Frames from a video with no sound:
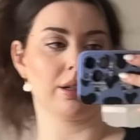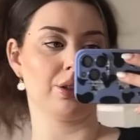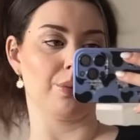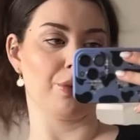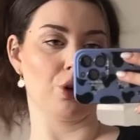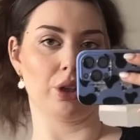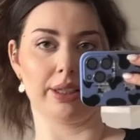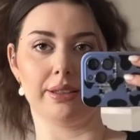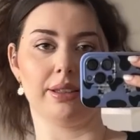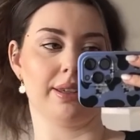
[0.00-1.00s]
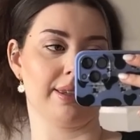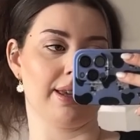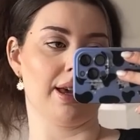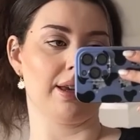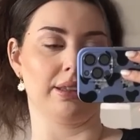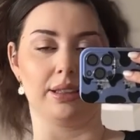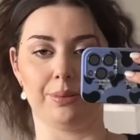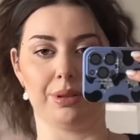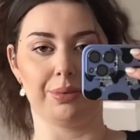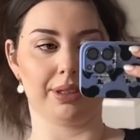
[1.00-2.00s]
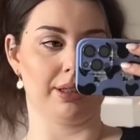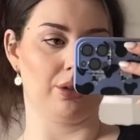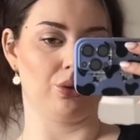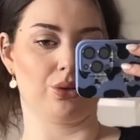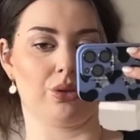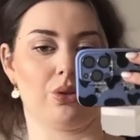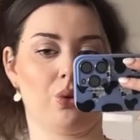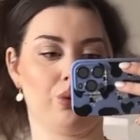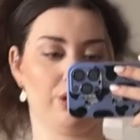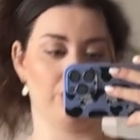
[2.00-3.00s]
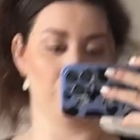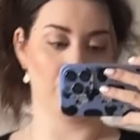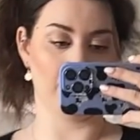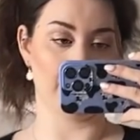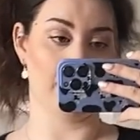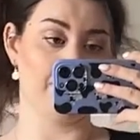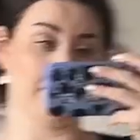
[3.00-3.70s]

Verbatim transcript: İşte maya giydiğinizde ya da ne bileyim bikini giyiyorsunuz onların üstüne falan